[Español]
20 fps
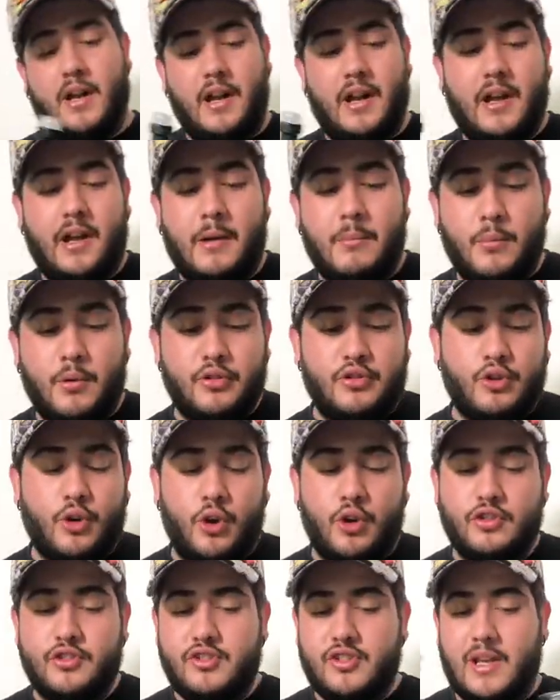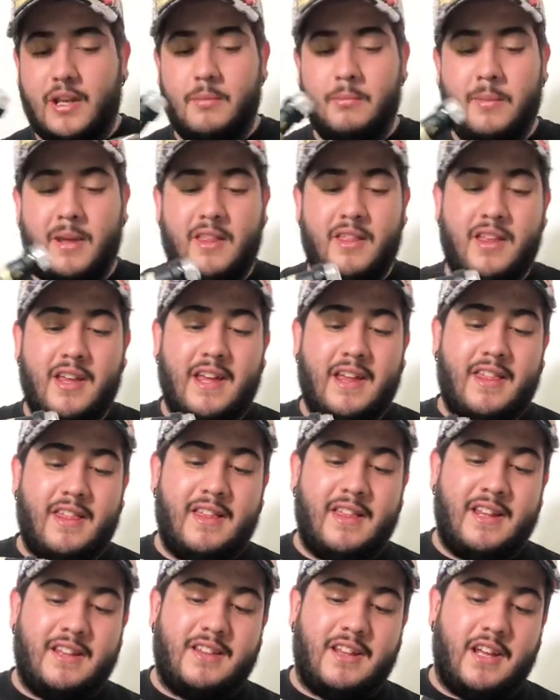agregamos onza y media
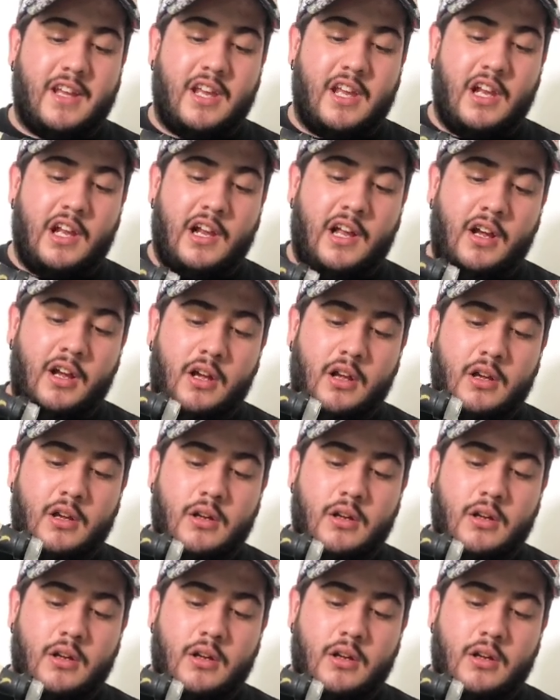de tequila.